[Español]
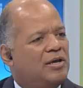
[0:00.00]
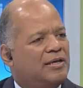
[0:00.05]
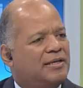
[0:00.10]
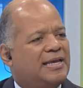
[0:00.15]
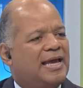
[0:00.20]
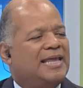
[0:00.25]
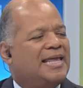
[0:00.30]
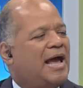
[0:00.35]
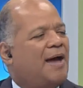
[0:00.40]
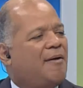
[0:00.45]

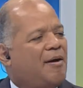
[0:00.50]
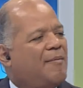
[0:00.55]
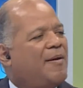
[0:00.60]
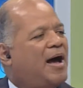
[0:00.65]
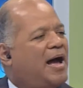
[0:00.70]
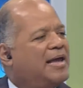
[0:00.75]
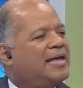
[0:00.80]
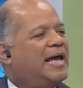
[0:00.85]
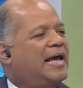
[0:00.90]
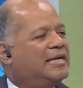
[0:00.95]
que ya va
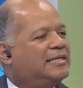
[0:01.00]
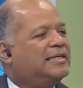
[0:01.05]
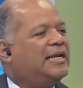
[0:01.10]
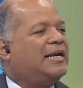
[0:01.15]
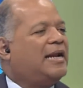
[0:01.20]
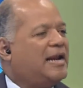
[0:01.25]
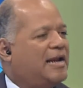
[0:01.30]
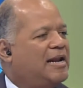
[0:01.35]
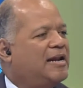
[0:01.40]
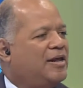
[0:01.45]
más allá de
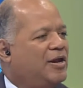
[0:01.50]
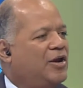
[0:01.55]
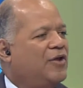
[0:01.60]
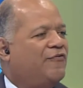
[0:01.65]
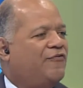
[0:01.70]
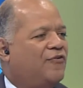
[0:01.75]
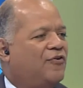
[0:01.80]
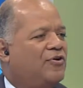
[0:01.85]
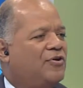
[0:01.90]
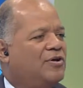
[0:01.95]
cerrar el grifo. ¿Cómo